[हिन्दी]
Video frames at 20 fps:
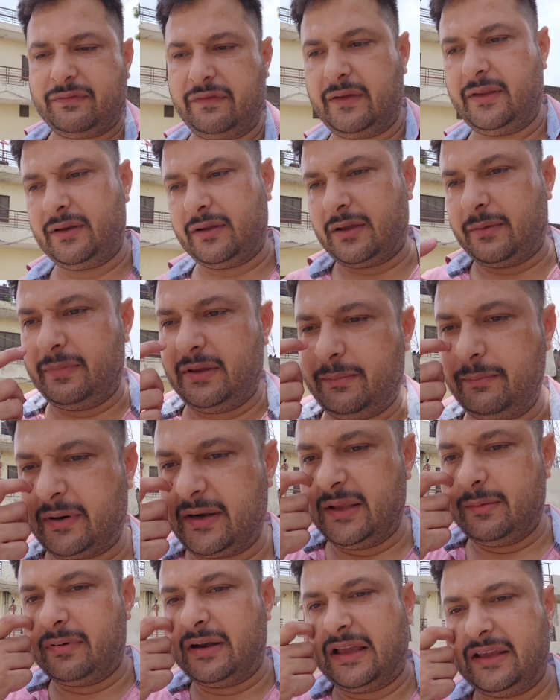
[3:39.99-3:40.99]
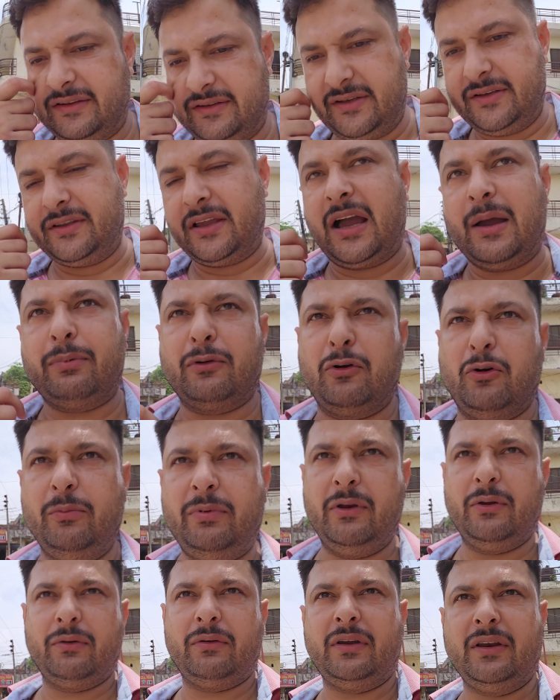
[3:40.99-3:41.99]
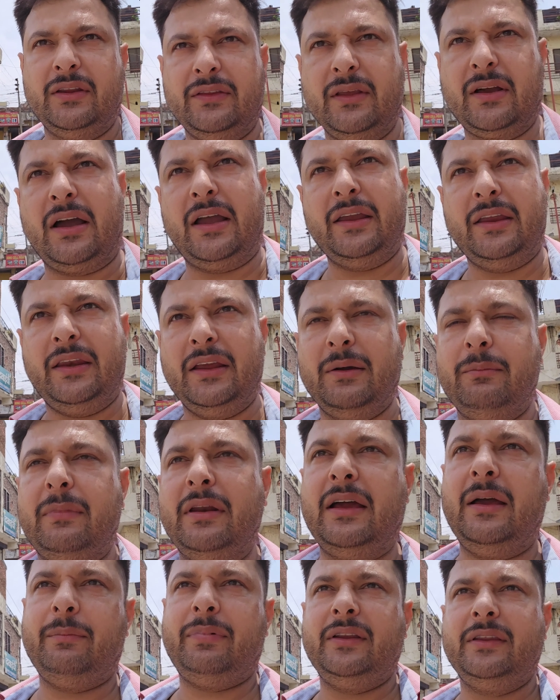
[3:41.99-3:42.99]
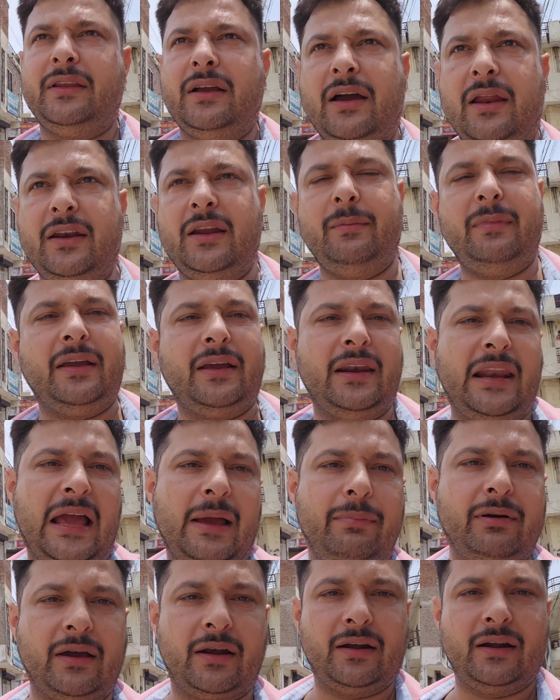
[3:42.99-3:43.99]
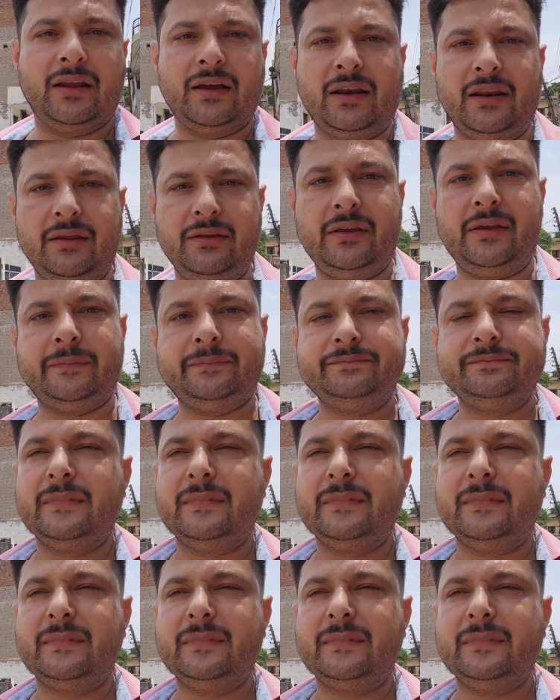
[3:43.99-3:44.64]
फिर कभी बनी बनाई चीज़ आपको भी रोकी ने दिखाई नहीं हम ना अपनी दुकाना में एक लैब करने लग रहे जी